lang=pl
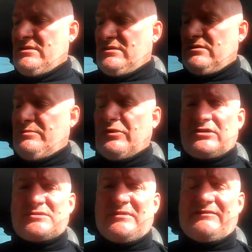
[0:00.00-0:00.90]
e,
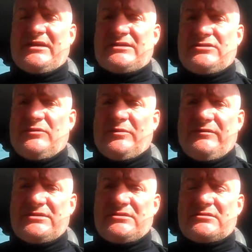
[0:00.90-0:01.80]
porozmawiać,
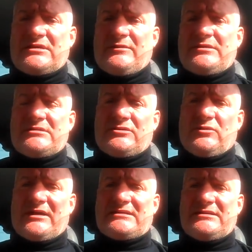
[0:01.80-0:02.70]
opowiedzieć o całej
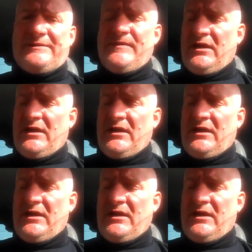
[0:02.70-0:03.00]
sytuacji